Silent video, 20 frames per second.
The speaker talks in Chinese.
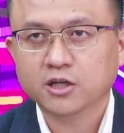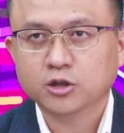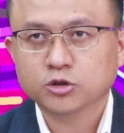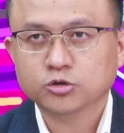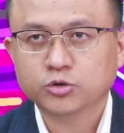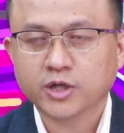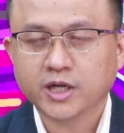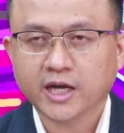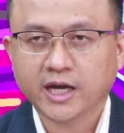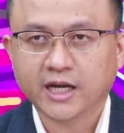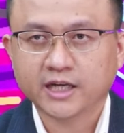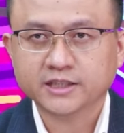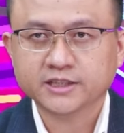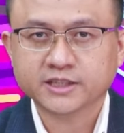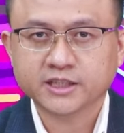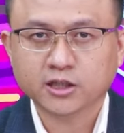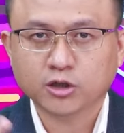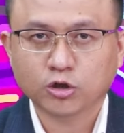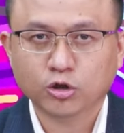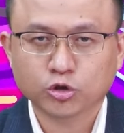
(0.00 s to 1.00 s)
所以行
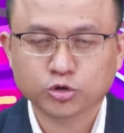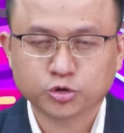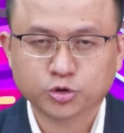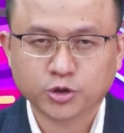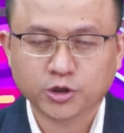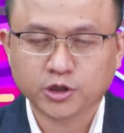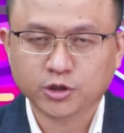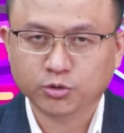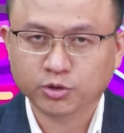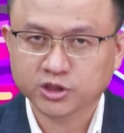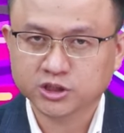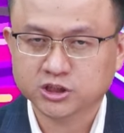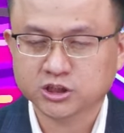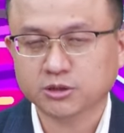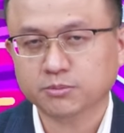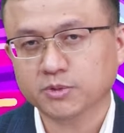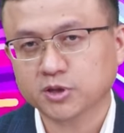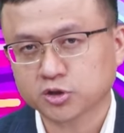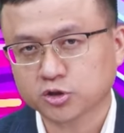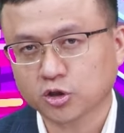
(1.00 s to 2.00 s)
情的后续呢会
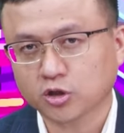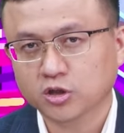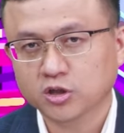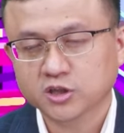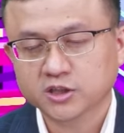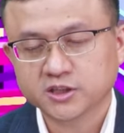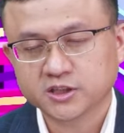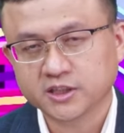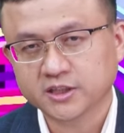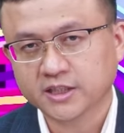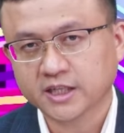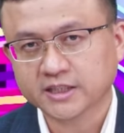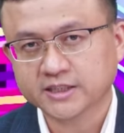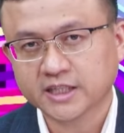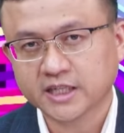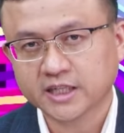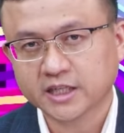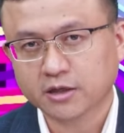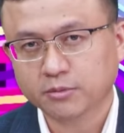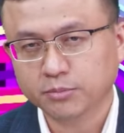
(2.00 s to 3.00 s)
怎么走，请大
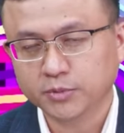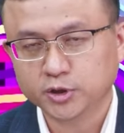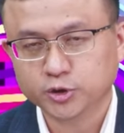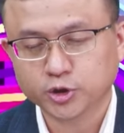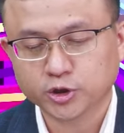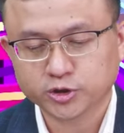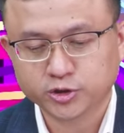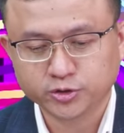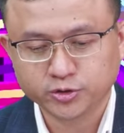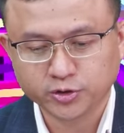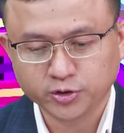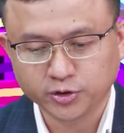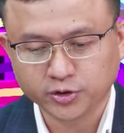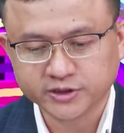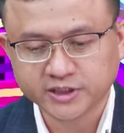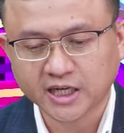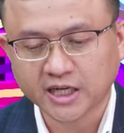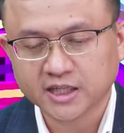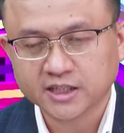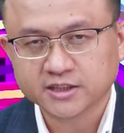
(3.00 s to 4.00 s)
家要密切去留一
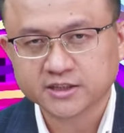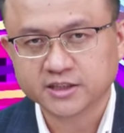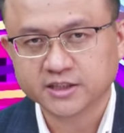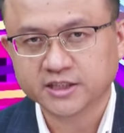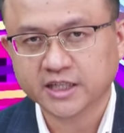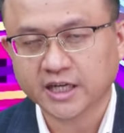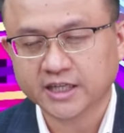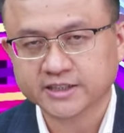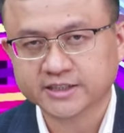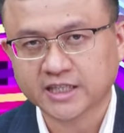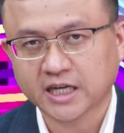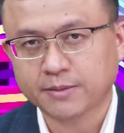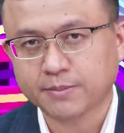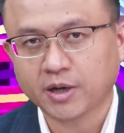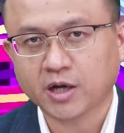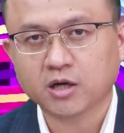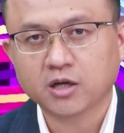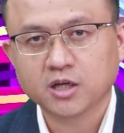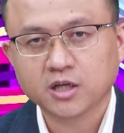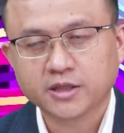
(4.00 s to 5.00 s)
下接下来财
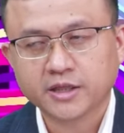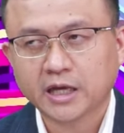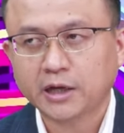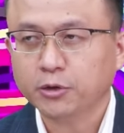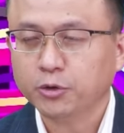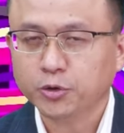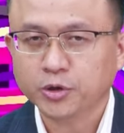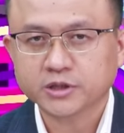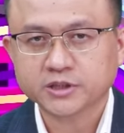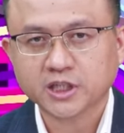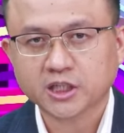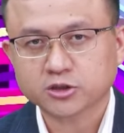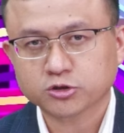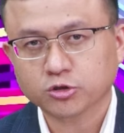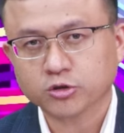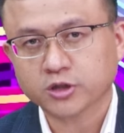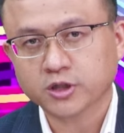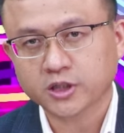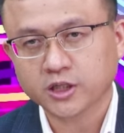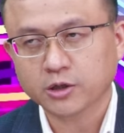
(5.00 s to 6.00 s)
报。那原上，
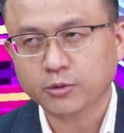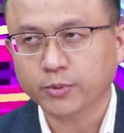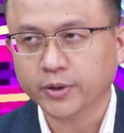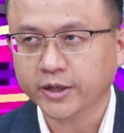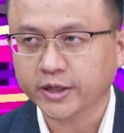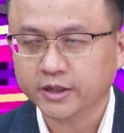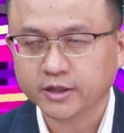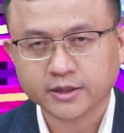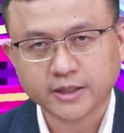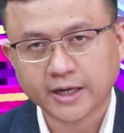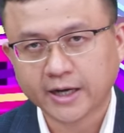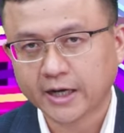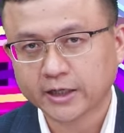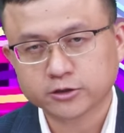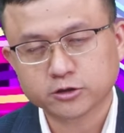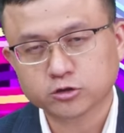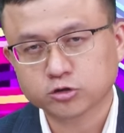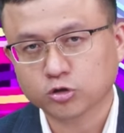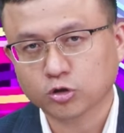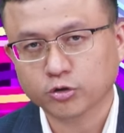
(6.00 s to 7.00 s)
周哥认为大概
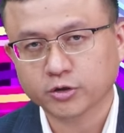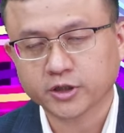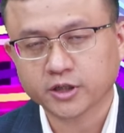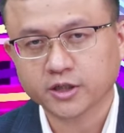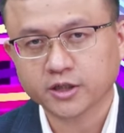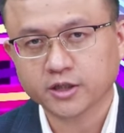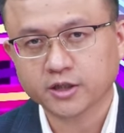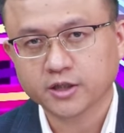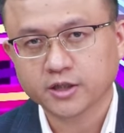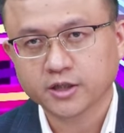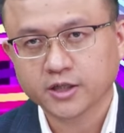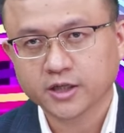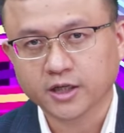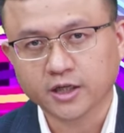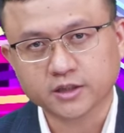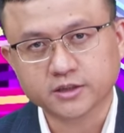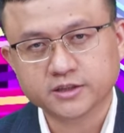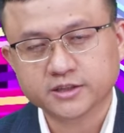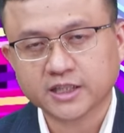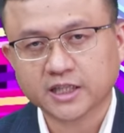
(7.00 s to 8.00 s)
就走一个
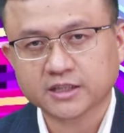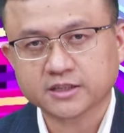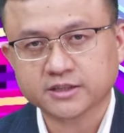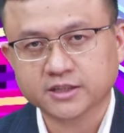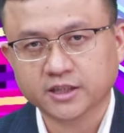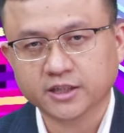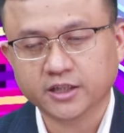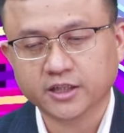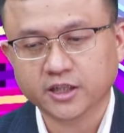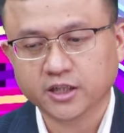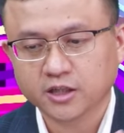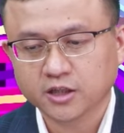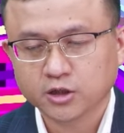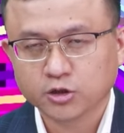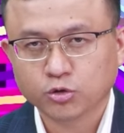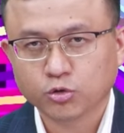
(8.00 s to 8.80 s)
横向整理了。